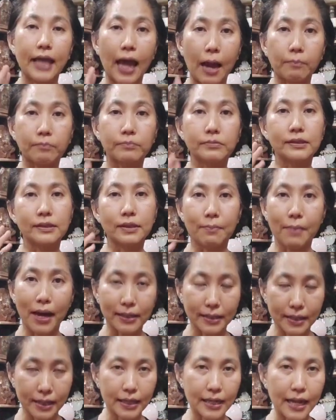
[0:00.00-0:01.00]
ทำส
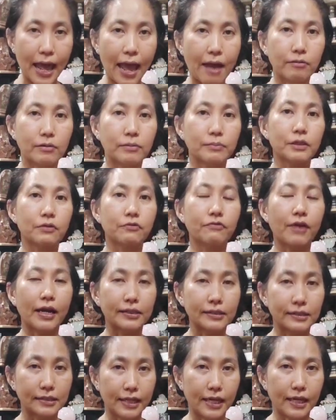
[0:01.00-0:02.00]
มาธิแล้วน้ำจะฟั
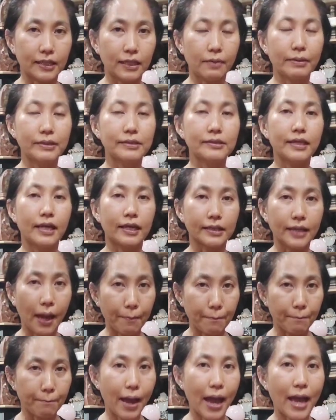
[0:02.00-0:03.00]
งเสียงที่เป็นเสียงธ
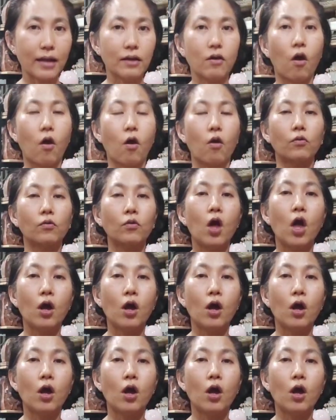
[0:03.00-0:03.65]
รรมะของ